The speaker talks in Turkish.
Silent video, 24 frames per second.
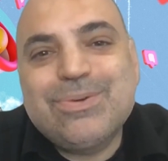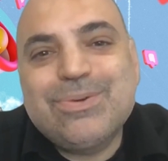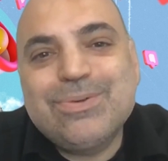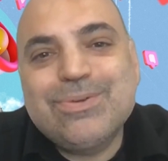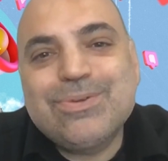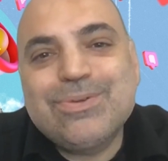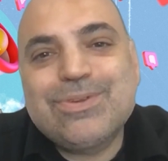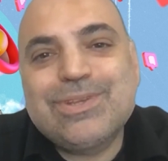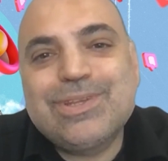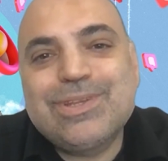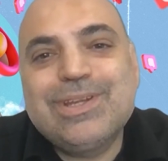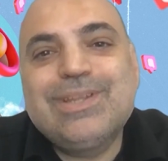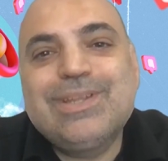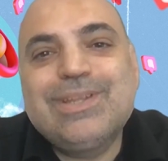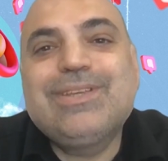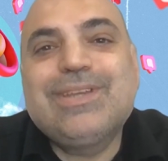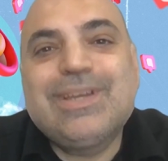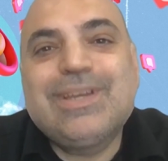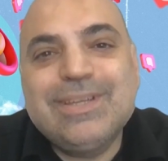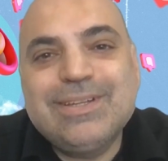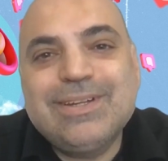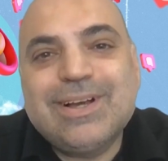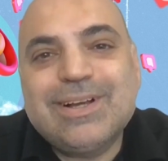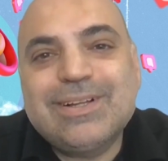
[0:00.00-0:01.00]
kuruluşları
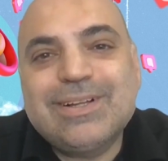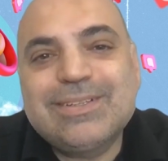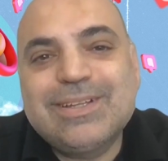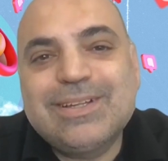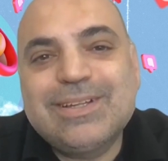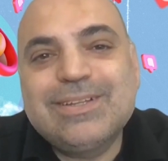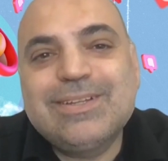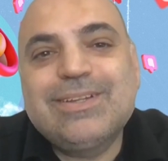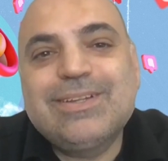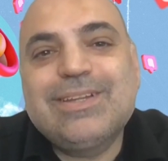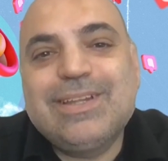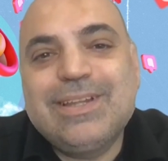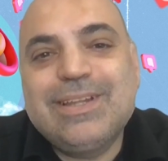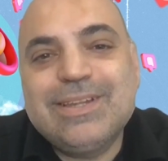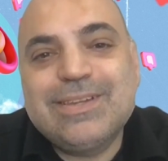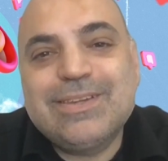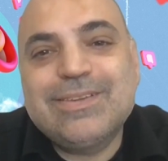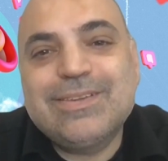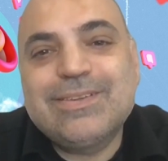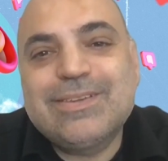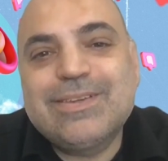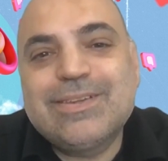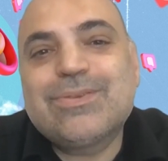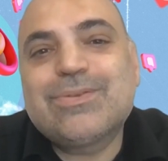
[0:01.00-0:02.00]
yayın haklarının
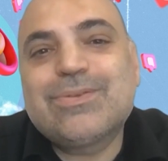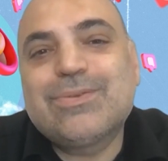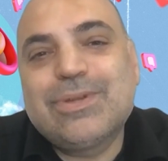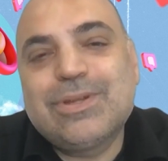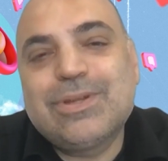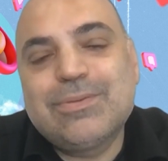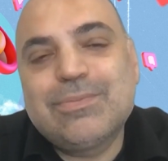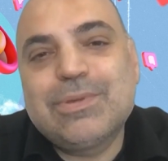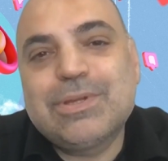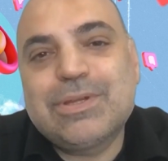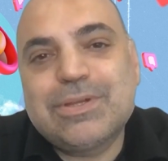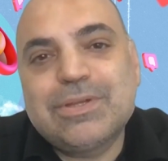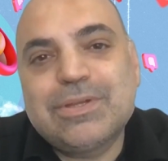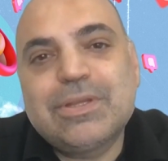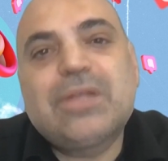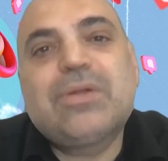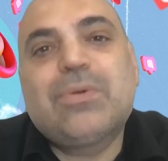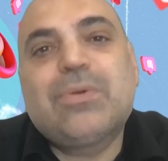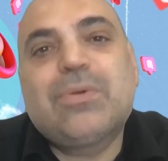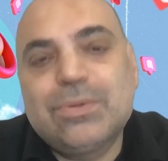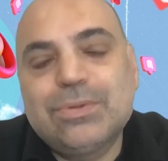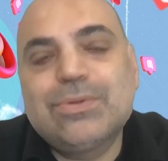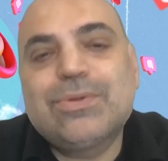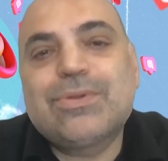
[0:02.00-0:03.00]
izinsiz kullanılmasından
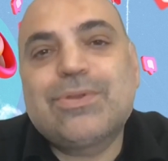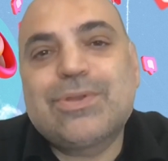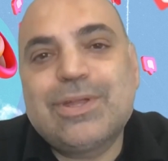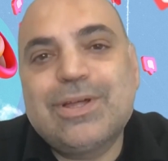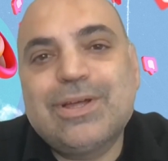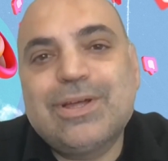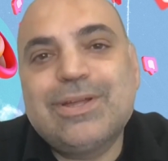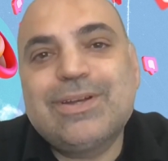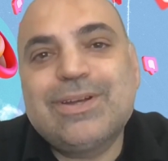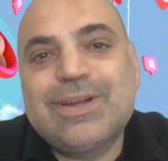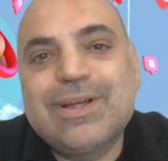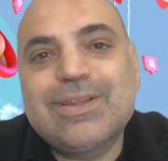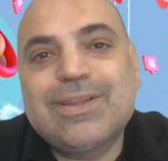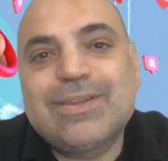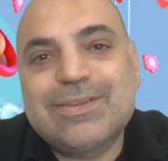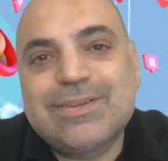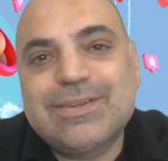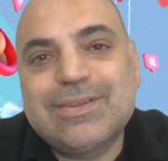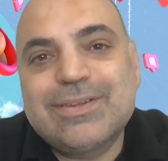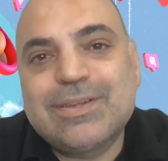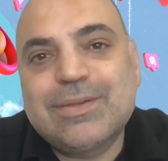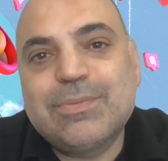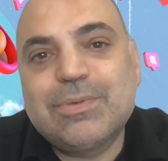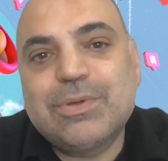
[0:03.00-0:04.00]
oldukça
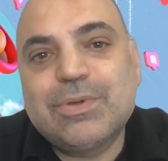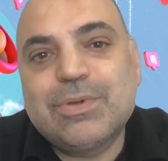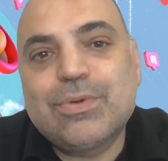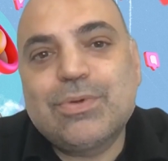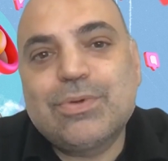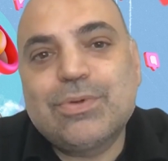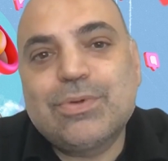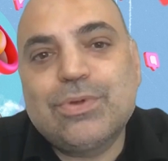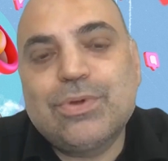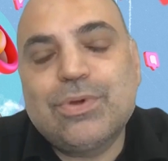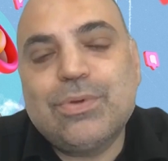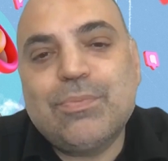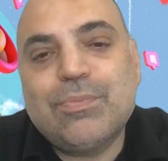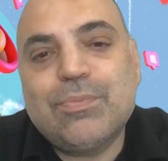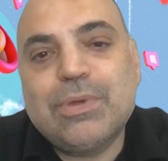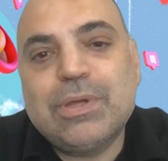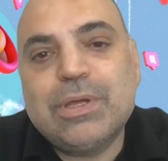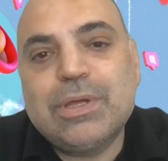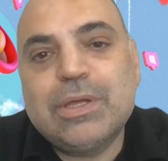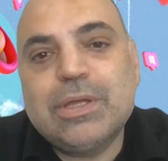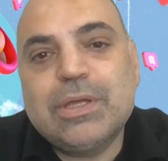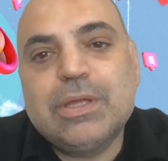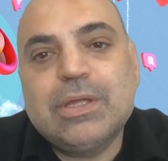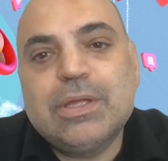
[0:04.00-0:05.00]
rahatsız gibi görünüyor.
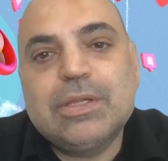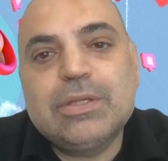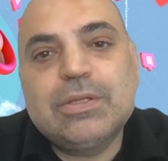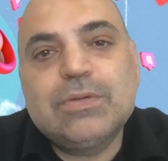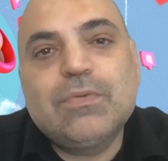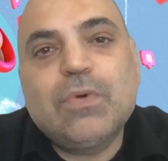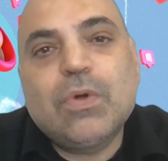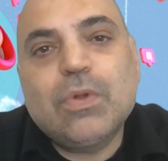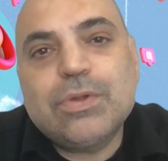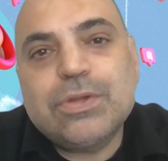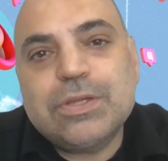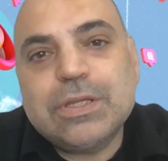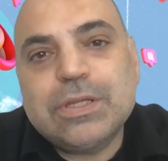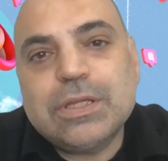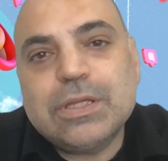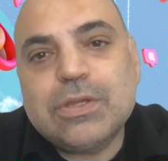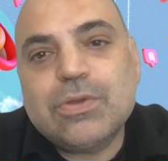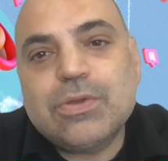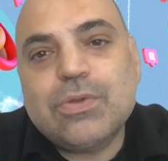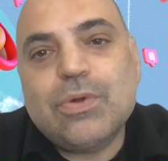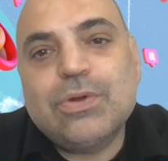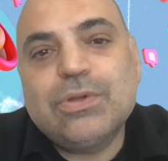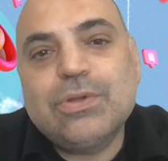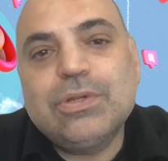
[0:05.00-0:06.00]
The Wall Street
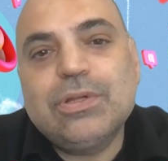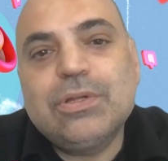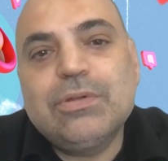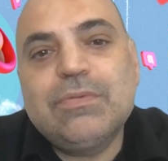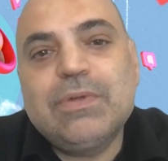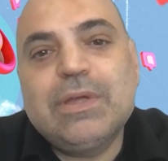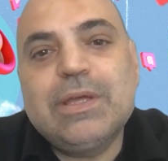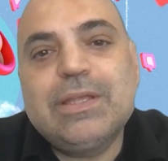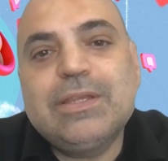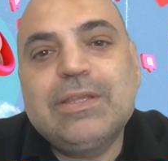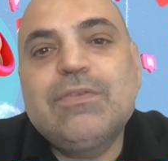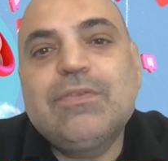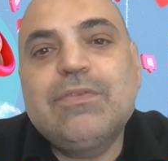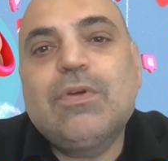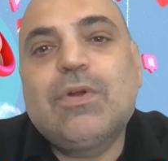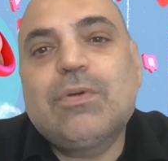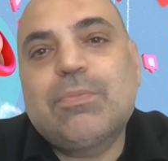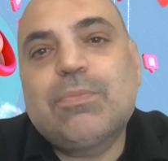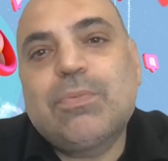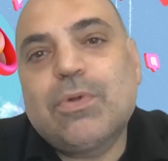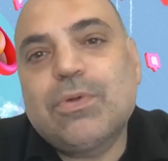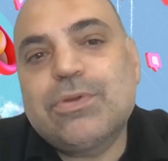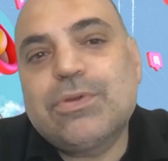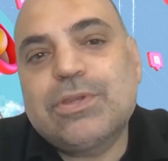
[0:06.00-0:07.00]
Journal ve New
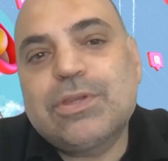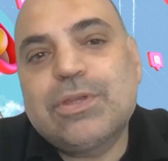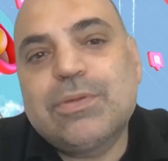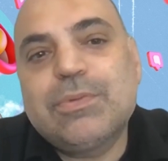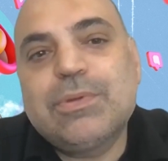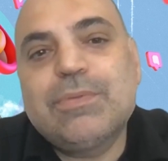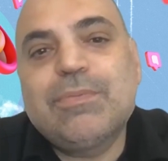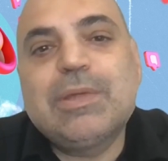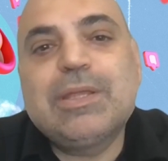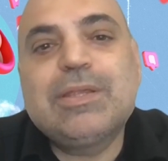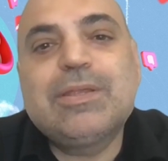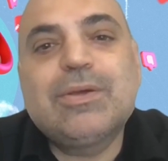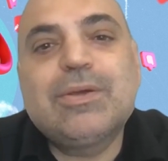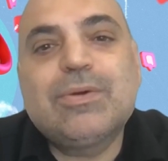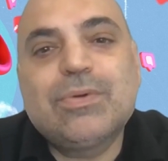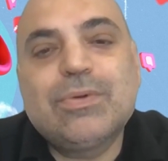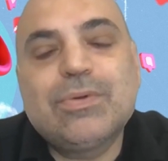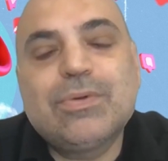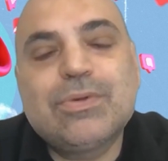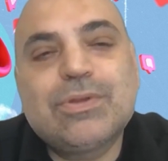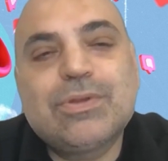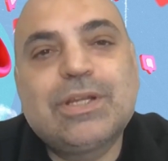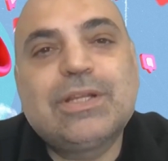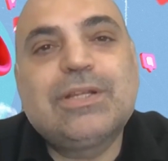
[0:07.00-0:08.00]
York Post gibi medya
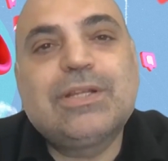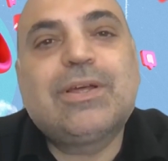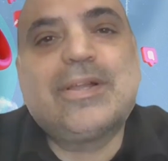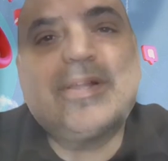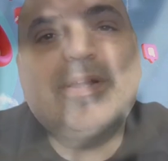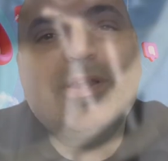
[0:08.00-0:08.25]
kuruluşlarının